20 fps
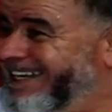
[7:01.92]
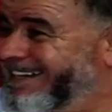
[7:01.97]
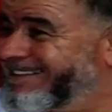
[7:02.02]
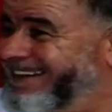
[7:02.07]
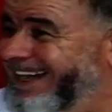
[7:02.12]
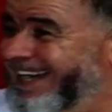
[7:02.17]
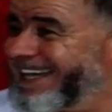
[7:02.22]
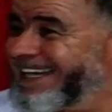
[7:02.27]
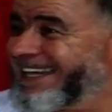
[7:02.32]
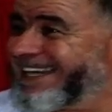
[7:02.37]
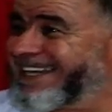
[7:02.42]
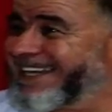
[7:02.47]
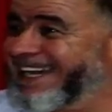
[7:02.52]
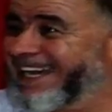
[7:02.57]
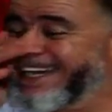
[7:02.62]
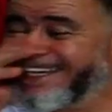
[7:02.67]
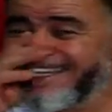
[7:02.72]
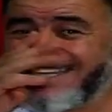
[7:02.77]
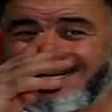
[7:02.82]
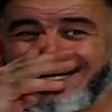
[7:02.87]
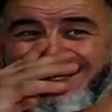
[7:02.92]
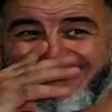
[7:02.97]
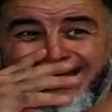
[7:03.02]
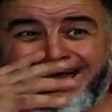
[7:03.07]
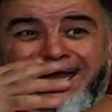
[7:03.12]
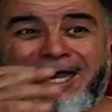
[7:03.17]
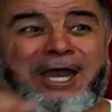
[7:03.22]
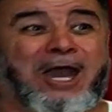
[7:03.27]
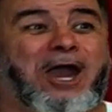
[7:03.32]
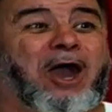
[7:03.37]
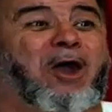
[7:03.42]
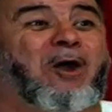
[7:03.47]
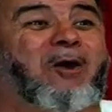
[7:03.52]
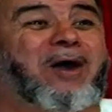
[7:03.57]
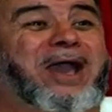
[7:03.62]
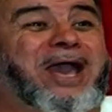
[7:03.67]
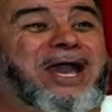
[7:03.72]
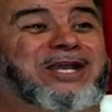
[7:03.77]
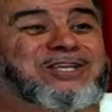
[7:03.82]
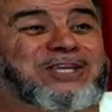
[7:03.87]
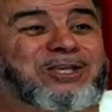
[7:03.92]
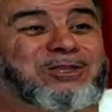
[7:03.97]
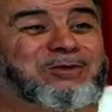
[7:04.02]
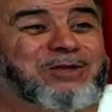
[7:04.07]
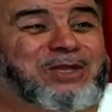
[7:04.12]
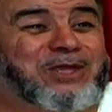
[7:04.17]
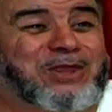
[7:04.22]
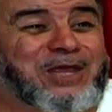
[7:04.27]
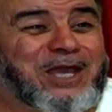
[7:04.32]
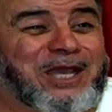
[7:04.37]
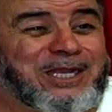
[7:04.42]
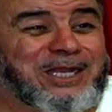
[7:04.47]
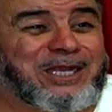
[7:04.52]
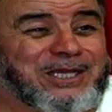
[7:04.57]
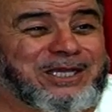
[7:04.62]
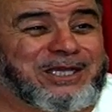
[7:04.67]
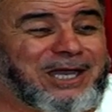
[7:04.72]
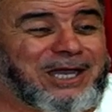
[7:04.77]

وعلينا ان كذا ويجد لذلك